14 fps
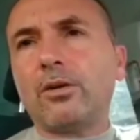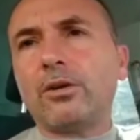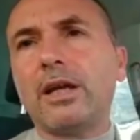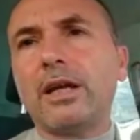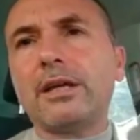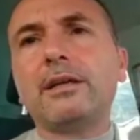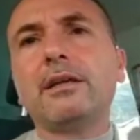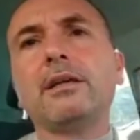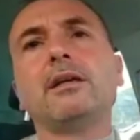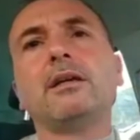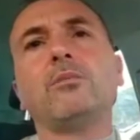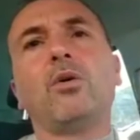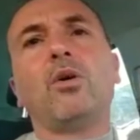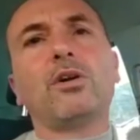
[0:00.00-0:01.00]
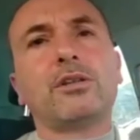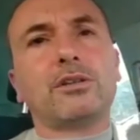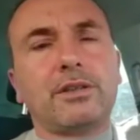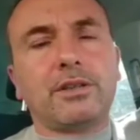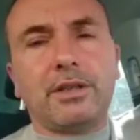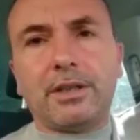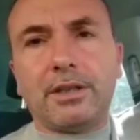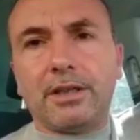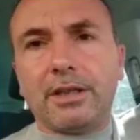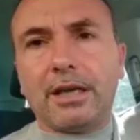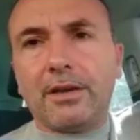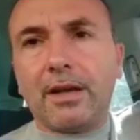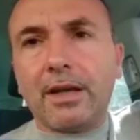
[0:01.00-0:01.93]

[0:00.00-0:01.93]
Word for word: tre colleghi morti